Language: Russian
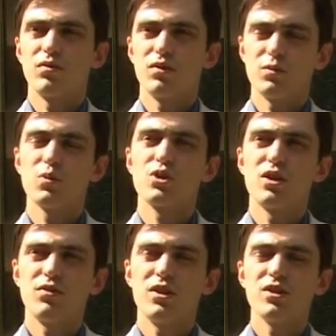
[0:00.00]
возможно,
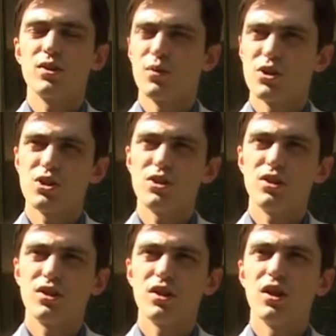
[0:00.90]
аферисты,
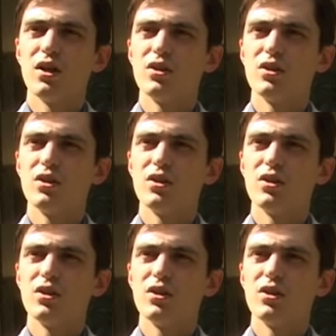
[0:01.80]
мошенники